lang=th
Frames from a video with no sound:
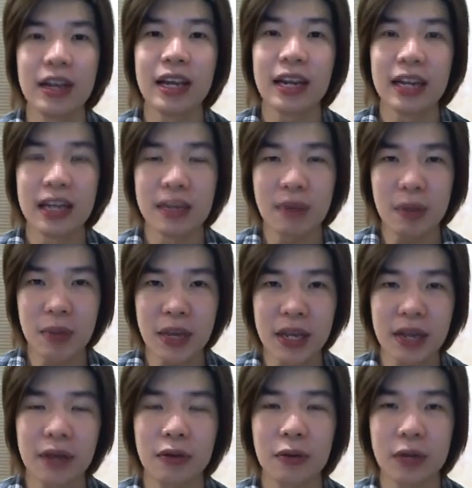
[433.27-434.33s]
หรือมันมี
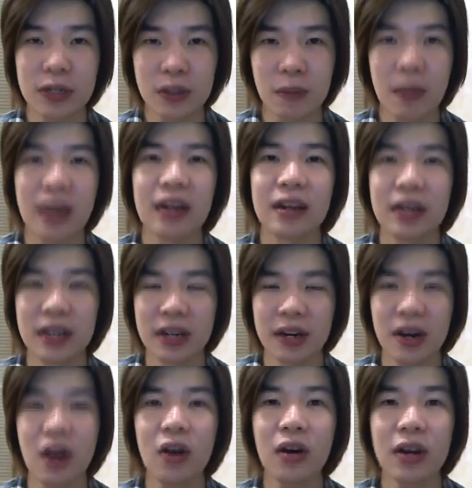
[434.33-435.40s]
คุณสมบัติอื่น
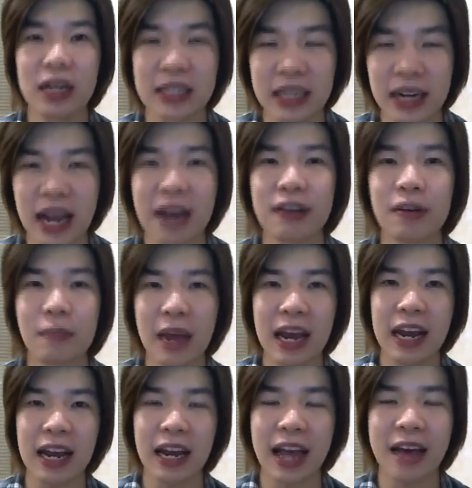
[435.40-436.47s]
ๆ นอกเหนือจากนั้นหรือไม่
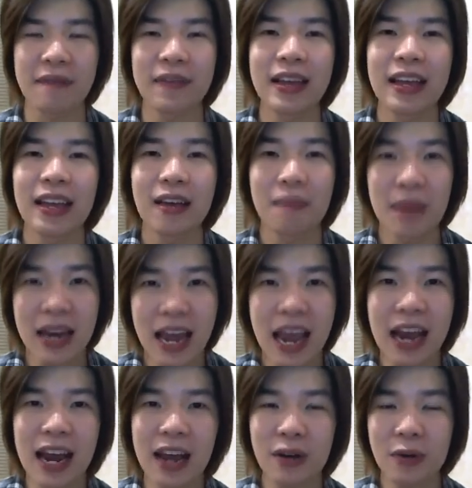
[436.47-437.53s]
นะครับ ไม่แน่
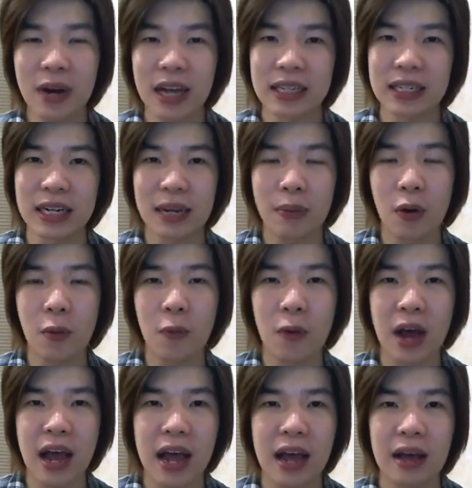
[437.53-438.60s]
นะคุณอาจจะได้พบ
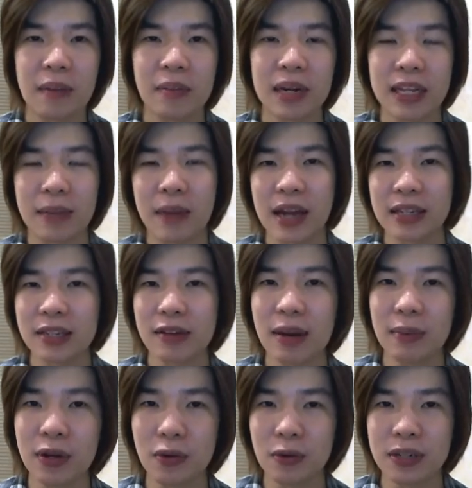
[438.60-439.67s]
ว่าผลิตภัณฑ์เซรั่
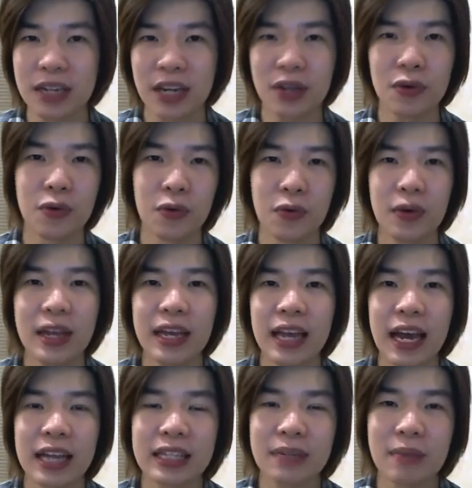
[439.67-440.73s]
มที่คุณใช้อยู่
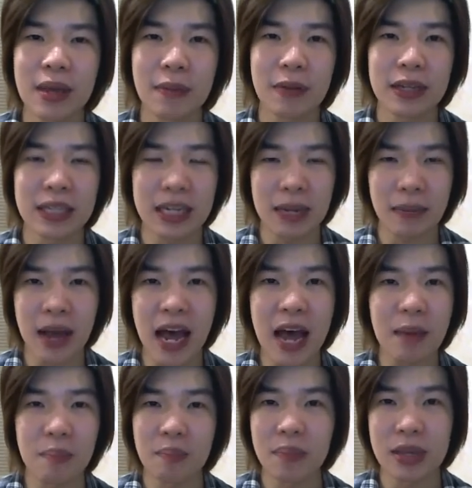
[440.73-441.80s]
อาจจะมีประสิทธิภาพ
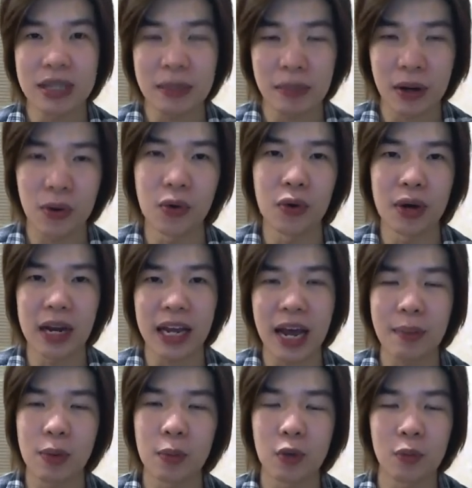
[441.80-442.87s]
มีสรรพคุณในการ
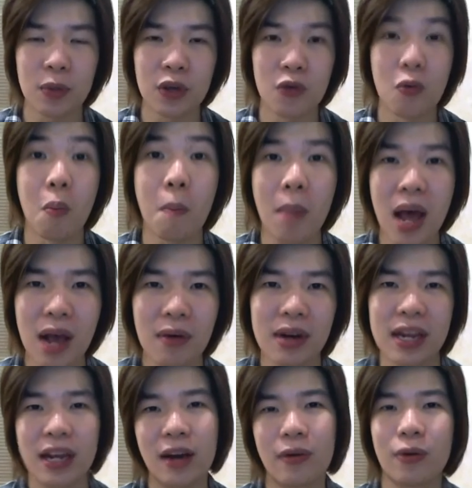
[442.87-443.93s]
บำรุงผิวมากกว่า
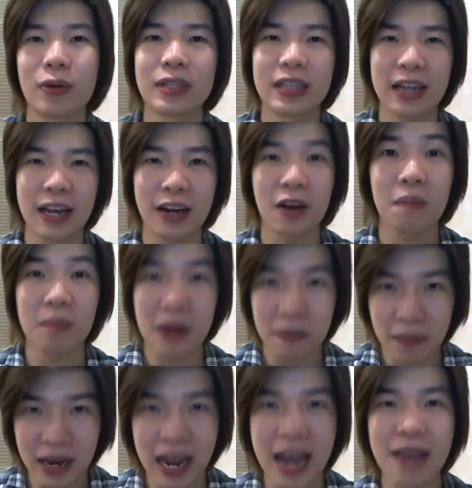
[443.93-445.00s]
ที่เขาโฆษณาก็เป็นไป
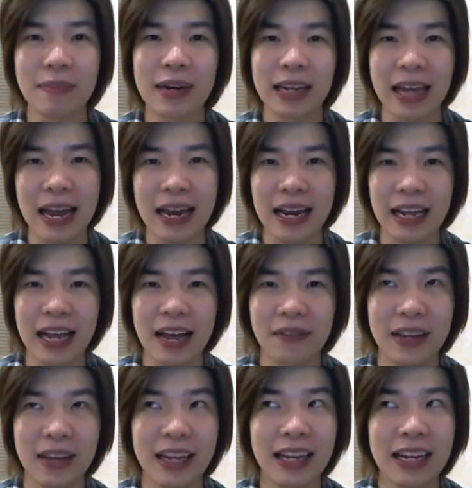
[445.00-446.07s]
ได้เหมือนกันนะครับ
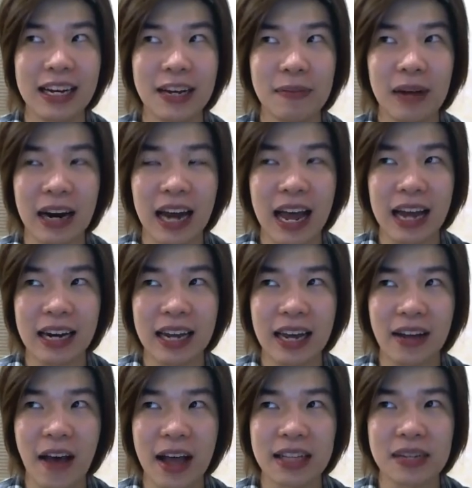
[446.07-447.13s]
หรือบางครั้งเนี่ย
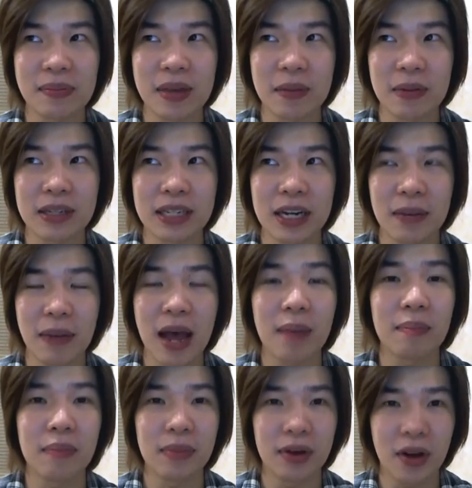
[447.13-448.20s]
ก็อาจจะมีประสิทธิภาพ
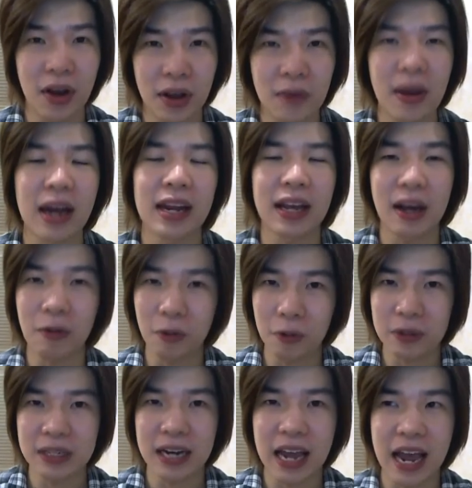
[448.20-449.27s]
น้อยกว่าที่เขาโฆ
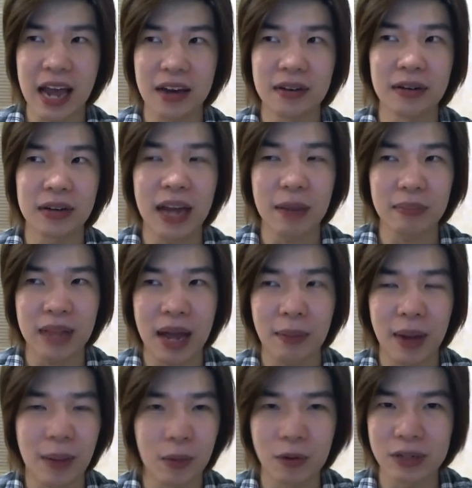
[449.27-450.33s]
ษณา หรือทำตาม
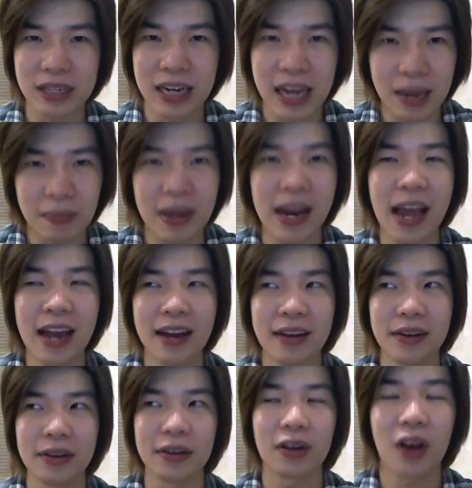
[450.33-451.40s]
คำโฆษณาไม่ได้เล
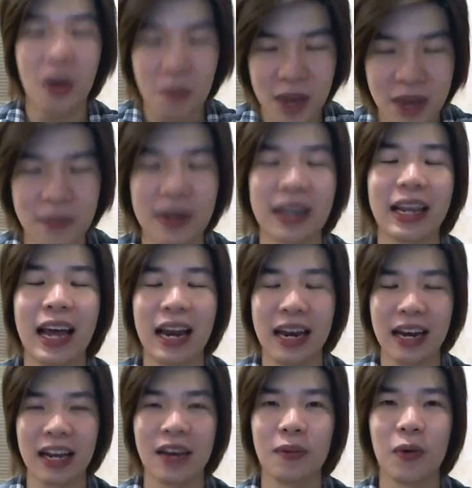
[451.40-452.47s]
ย ก็มีเหมือนกัน
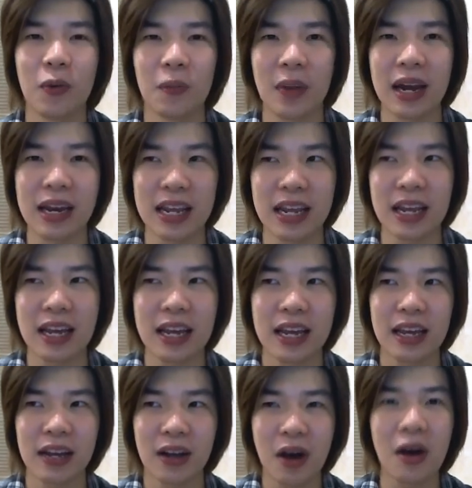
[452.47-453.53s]
นะครับผม อันนี้
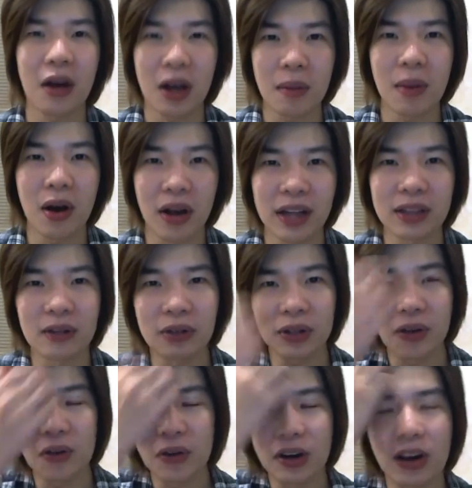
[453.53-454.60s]
ก็ก็บอกกันต
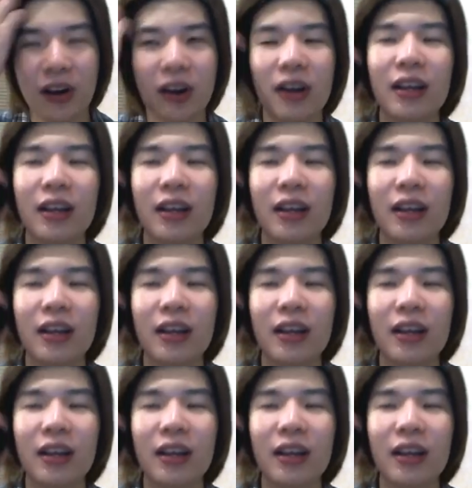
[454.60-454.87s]
รงๆเนาะ